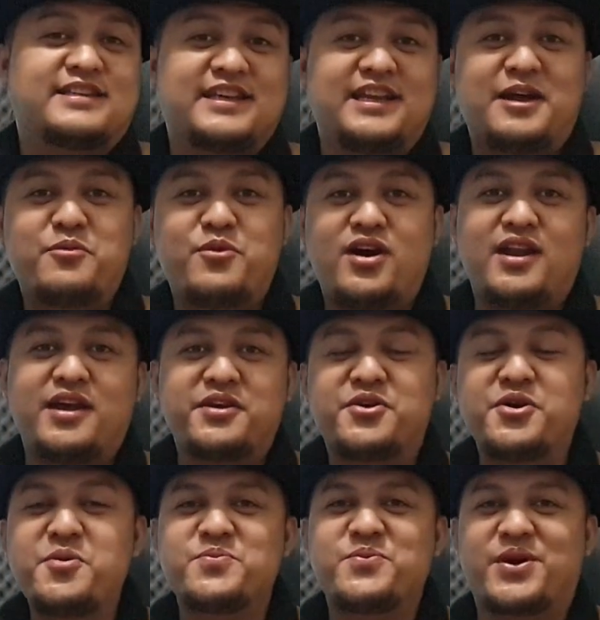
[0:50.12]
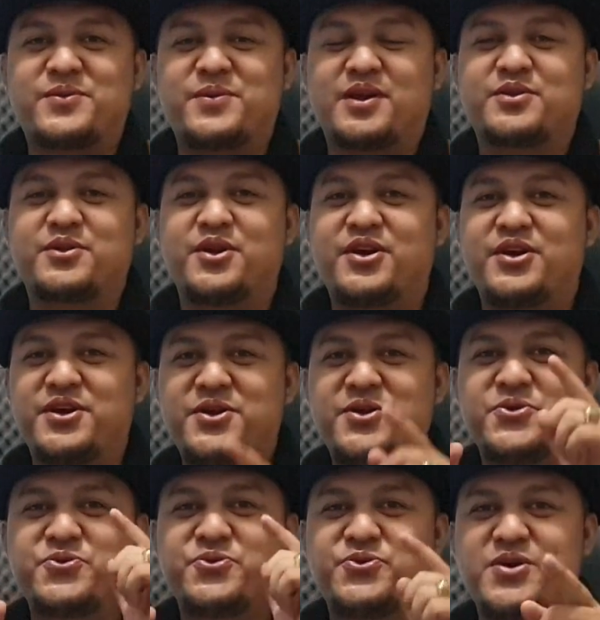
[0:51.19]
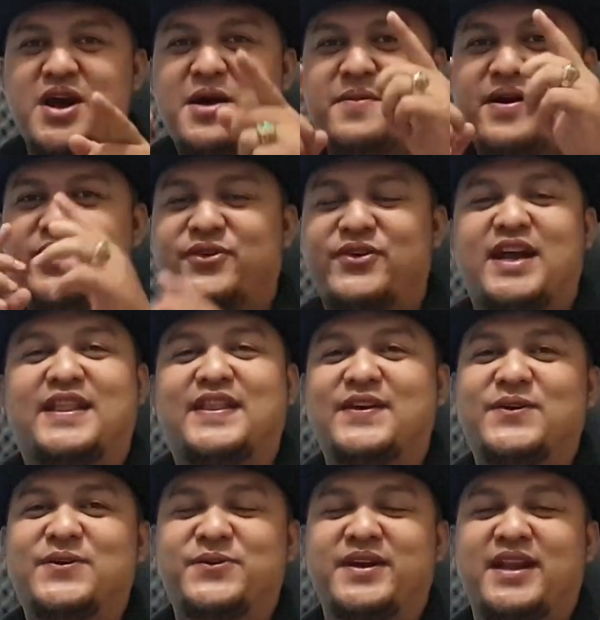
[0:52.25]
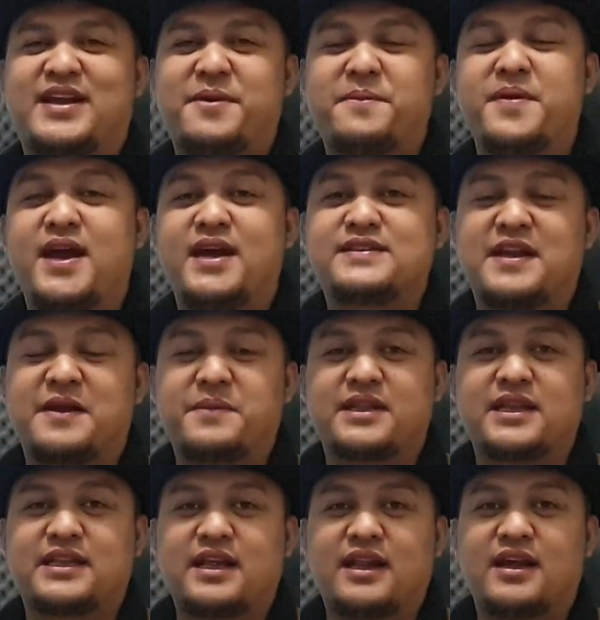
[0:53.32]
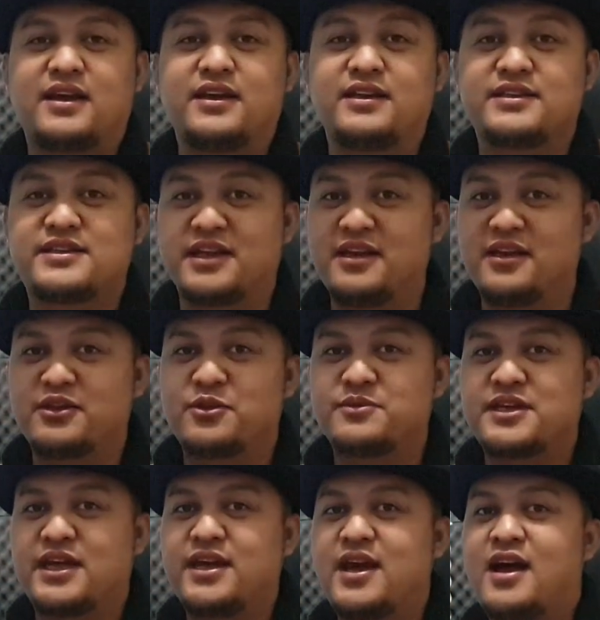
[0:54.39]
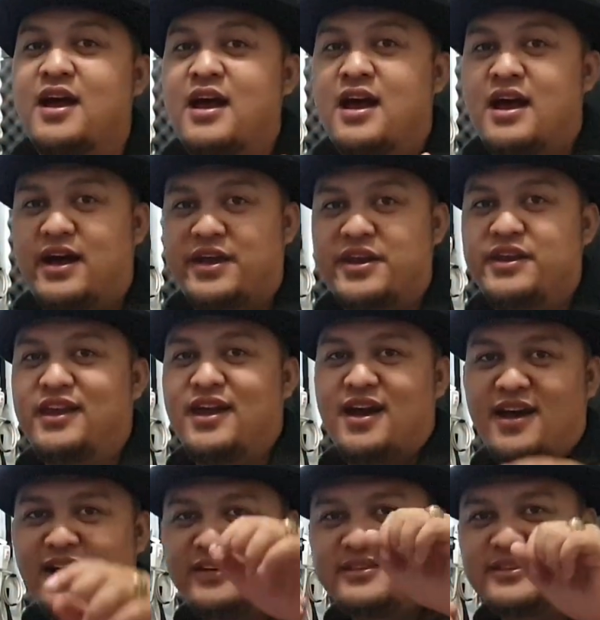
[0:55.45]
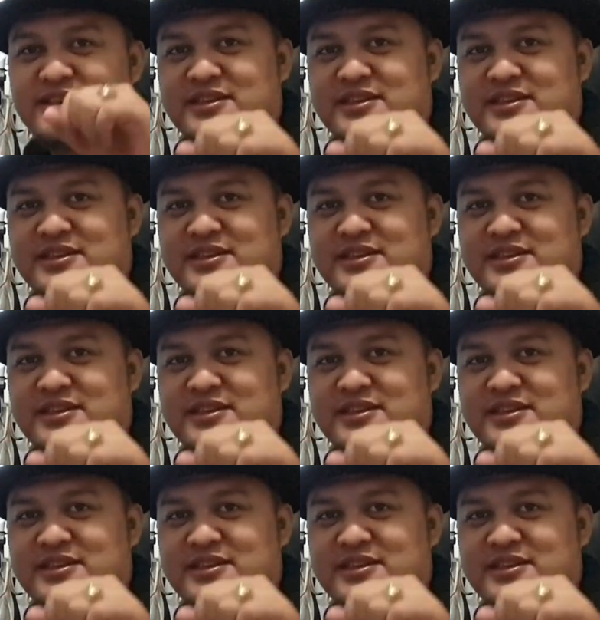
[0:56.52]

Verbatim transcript: Assalamualaikum warahmatullahi wabarakatuh Welcome back, selamat datang lagi di channel youtube saya Ardian